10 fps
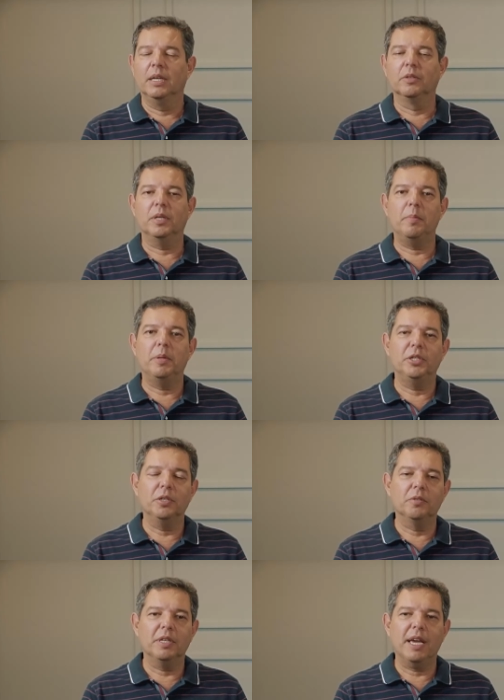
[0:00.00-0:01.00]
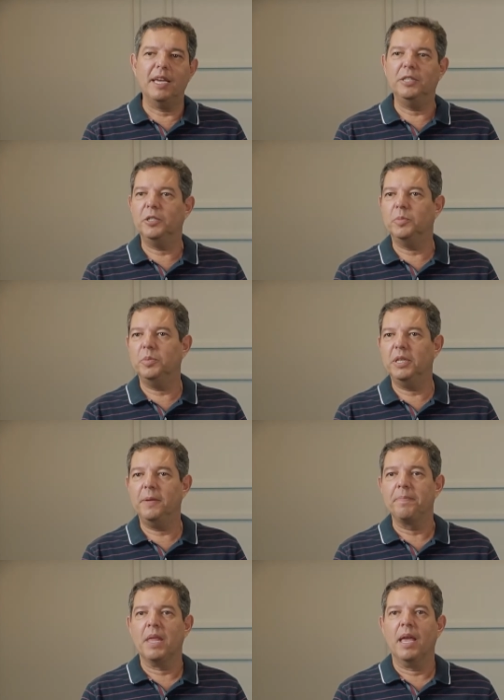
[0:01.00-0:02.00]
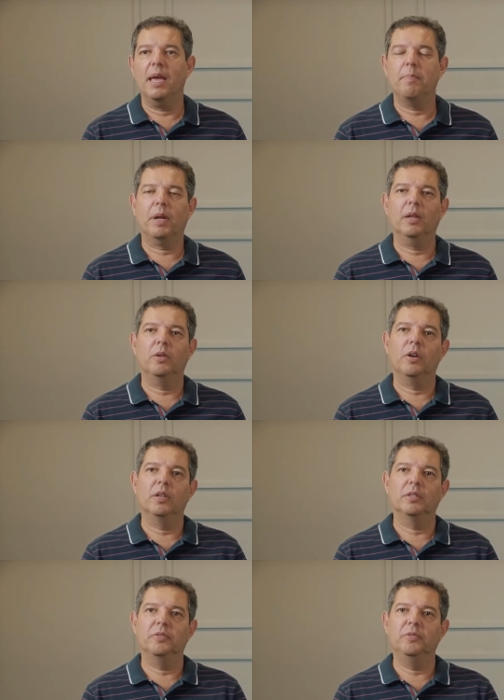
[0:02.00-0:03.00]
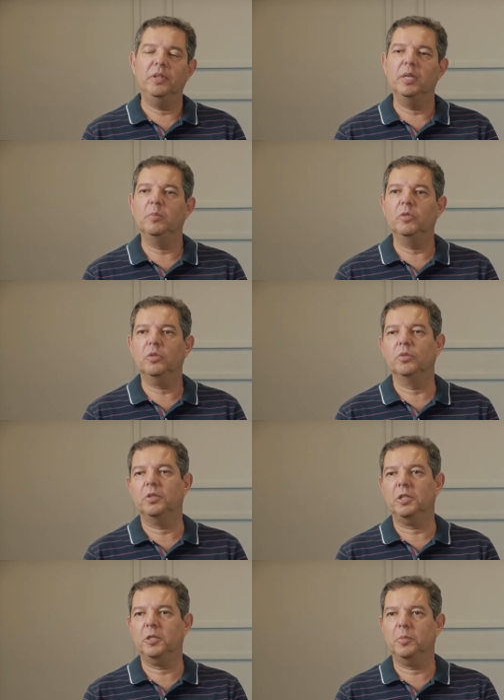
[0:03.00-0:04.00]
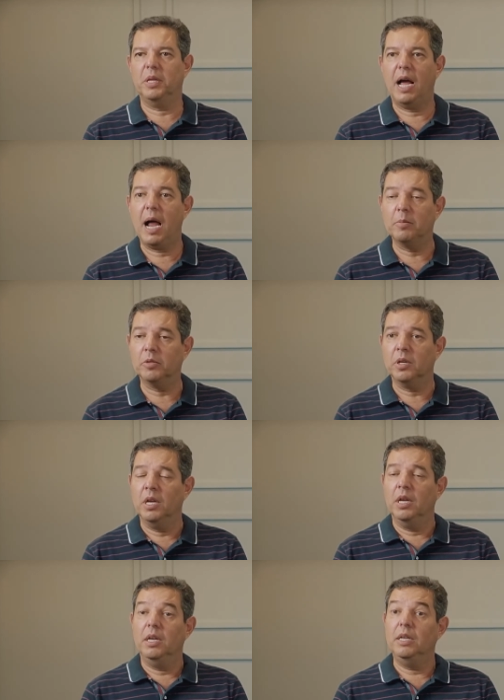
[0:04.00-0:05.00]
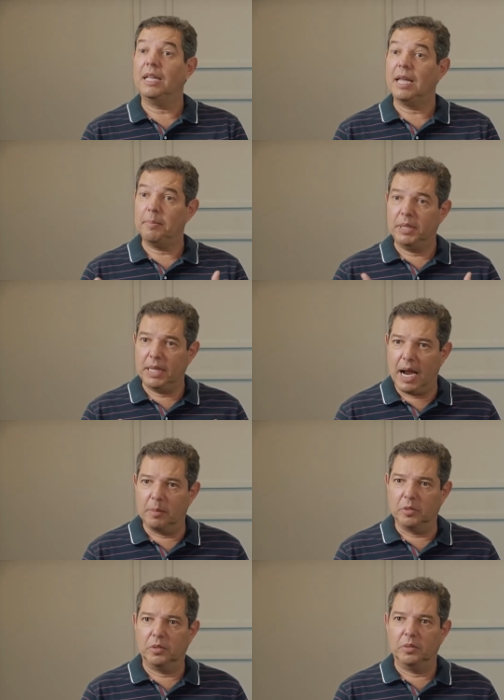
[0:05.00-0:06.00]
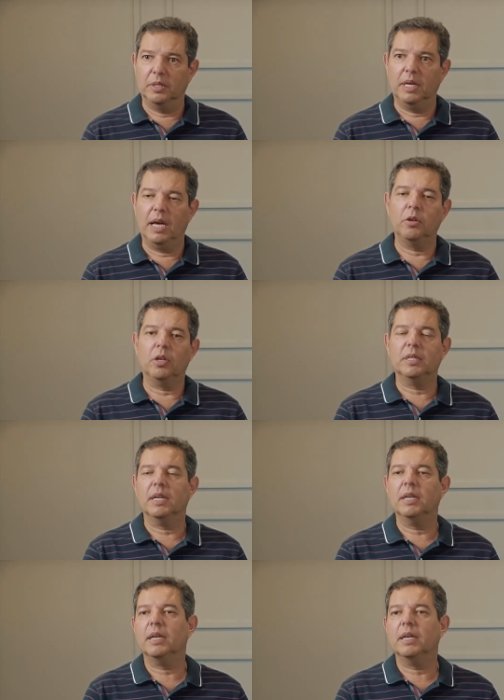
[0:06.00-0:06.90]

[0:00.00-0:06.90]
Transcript: Eu sempre digo que a Rede Inspire é para nós virmos, nos inspirarmos e adaptarmos né, a nossa